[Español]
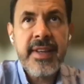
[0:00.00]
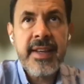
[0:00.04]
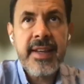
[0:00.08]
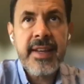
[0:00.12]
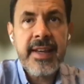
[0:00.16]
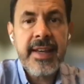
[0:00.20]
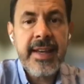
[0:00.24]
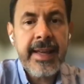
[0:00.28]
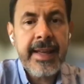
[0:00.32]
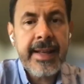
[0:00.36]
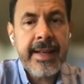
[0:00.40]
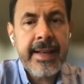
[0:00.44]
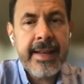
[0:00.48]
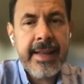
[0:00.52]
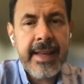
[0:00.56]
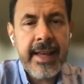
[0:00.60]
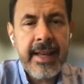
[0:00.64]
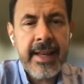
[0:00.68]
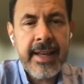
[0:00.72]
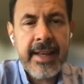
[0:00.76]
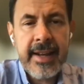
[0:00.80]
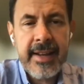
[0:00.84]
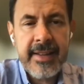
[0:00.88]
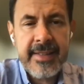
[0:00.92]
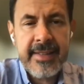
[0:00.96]
en,
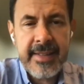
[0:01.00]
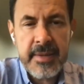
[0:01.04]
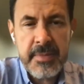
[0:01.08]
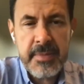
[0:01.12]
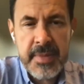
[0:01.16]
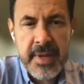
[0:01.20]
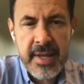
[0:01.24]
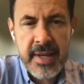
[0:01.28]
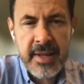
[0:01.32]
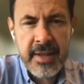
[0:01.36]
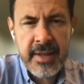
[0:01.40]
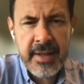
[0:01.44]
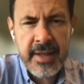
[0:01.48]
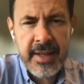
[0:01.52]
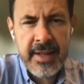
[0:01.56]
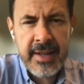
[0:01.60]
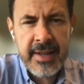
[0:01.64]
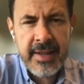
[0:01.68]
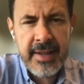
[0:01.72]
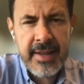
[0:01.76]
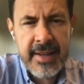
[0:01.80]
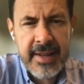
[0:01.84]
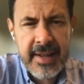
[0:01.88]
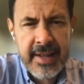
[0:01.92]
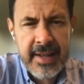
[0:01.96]
en,
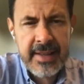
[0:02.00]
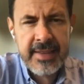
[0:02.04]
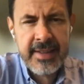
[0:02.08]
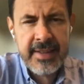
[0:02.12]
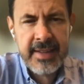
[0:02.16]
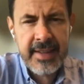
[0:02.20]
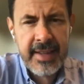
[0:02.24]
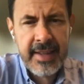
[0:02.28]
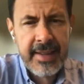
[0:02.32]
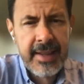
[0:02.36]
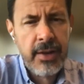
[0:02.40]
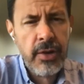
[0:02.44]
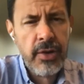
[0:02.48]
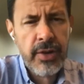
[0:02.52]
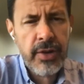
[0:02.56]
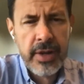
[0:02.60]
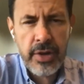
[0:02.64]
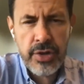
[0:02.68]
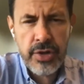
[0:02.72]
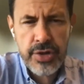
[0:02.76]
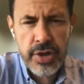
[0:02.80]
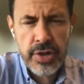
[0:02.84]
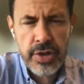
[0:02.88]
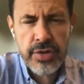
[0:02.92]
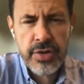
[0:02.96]
en, la cantidad de lo que
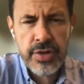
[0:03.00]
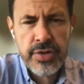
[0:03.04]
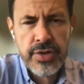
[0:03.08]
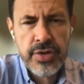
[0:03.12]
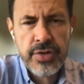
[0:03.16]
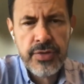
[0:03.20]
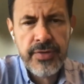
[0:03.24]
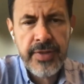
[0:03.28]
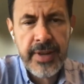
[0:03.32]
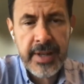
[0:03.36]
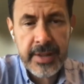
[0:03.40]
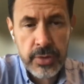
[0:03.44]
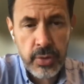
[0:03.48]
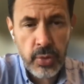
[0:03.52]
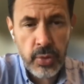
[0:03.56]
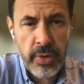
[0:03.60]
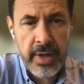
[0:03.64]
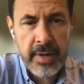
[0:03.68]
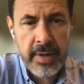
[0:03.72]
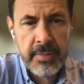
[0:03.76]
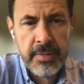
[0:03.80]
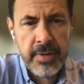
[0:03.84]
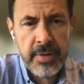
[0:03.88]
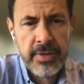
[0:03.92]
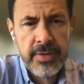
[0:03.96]
nosotros
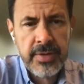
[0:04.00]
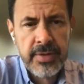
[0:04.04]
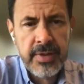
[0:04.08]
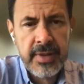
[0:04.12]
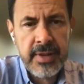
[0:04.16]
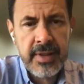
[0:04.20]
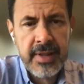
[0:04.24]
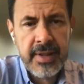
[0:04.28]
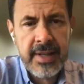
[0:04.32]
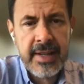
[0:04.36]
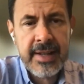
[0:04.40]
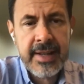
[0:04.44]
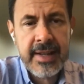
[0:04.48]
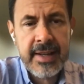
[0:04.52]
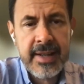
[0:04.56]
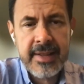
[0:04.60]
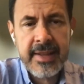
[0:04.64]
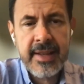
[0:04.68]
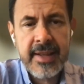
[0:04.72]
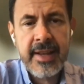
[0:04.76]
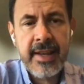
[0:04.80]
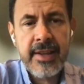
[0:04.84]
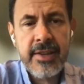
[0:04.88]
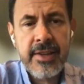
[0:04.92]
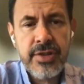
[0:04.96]
facturamos y en la
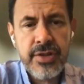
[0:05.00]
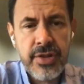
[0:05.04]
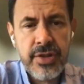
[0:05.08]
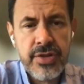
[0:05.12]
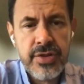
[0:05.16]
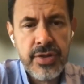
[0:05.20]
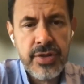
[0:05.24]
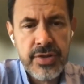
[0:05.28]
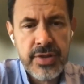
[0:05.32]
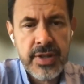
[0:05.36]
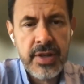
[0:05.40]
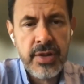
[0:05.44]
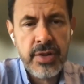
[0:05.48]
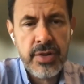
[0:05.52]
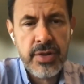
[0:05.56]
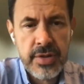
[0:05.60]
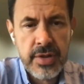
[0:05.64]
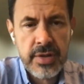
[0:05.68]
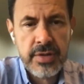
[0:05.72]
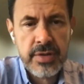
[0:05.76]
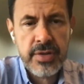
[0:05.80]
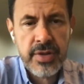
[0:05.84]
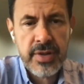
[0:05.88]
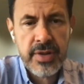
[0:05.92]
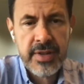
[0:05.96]
cantidad de socios que
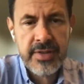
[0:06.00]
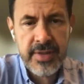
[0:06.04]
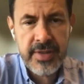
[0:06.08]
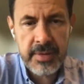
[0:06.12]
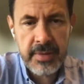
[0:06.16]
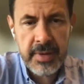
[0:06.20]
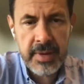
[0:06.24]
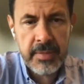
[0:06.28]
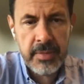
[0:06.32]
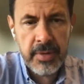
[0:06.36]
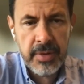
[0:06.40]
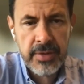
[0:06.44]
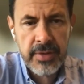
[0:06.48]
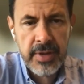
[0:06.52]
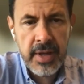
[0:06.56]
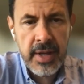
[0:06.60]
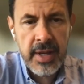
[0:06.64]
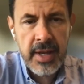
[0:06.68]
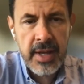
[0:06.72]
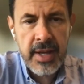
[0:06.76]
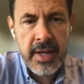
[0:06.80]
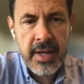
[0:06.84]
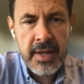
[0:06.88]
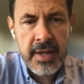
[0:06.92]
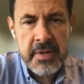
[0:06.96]
nosotros recibimos,
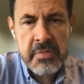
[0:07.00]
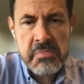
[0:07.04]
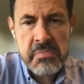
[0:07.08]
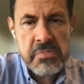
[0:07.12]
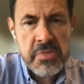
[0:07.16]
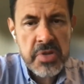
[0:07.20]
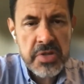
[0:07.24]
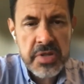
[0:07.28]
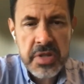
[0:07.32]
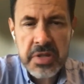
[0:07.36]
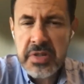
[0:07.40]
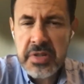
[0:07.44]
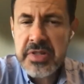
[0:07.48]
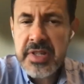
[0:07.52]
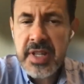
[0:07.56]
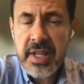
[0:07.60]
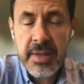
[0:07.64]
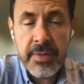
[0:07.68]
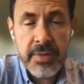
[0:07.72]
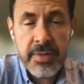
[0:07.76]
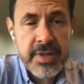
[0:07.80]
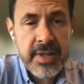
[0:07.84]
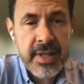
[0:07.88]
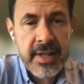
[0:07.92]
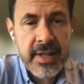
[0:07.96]
nosotros
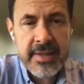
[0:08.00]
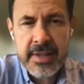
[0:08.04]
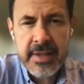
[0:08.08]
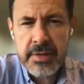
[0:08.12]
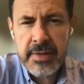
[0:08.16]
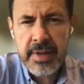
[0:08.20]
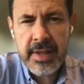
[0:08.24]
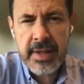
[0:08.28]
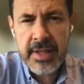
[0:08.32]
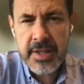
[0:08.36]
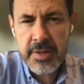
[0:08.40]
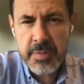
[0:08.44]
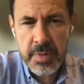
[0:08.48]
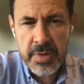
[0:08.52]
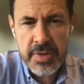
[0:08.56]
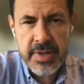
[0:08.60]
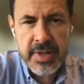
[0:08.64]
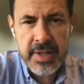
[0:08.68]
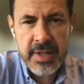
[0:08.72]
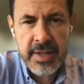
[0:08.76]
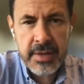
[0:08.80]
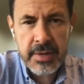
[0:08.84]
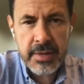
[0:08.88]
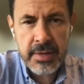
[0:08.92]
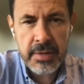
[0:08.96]
seguimos creciendo al
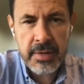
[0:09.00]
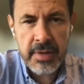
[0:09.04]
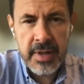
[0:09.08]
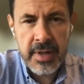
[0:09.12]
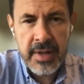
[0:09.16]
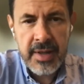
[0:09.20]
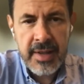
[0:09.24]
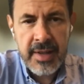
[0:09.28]
10%.